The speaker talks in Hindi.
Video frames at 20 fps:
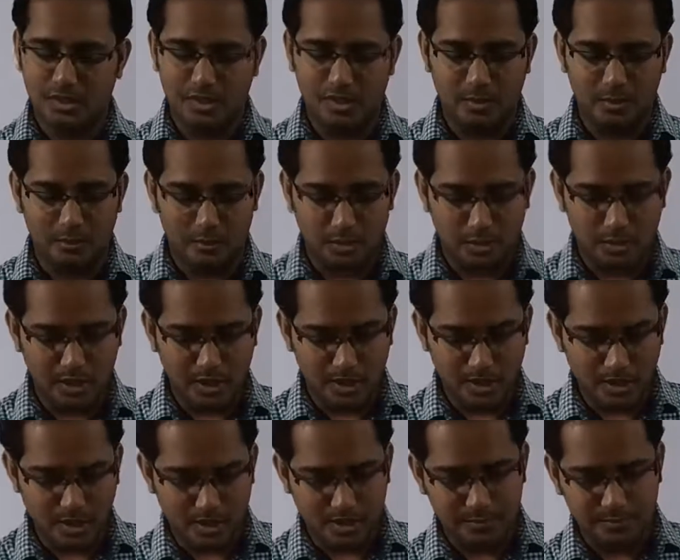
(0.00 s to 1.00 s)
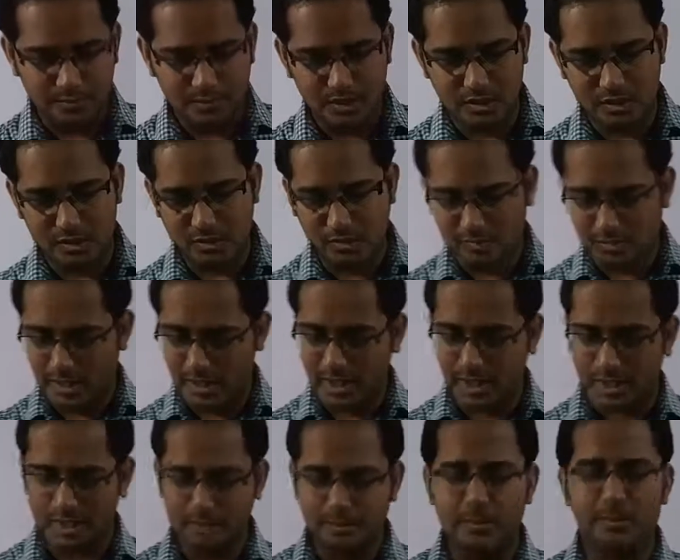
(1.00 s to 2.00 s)
इम्पोर्टेंट था
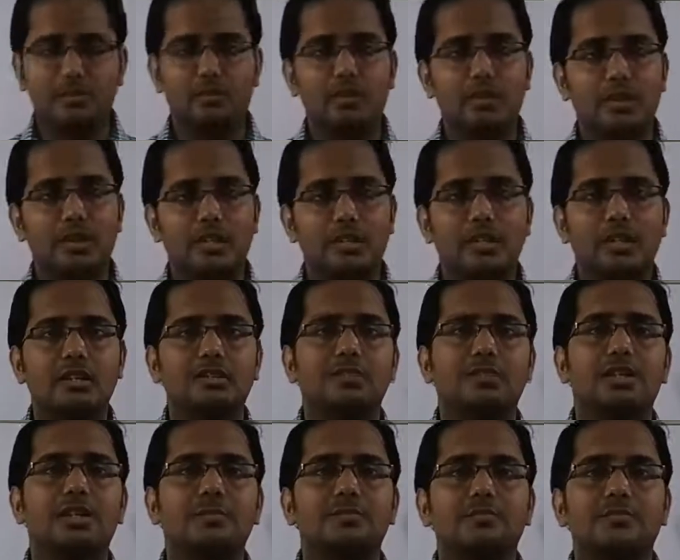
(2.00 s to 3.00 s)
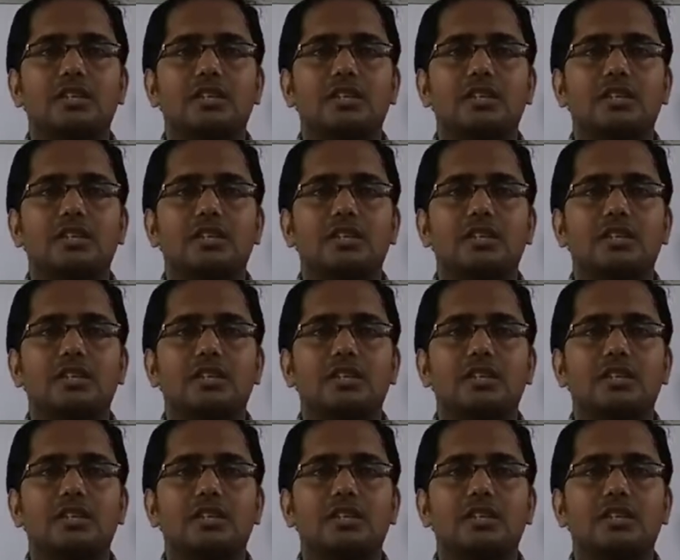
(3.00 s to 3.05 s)
डायग्राम भी इम्पोर्टेंट था इसका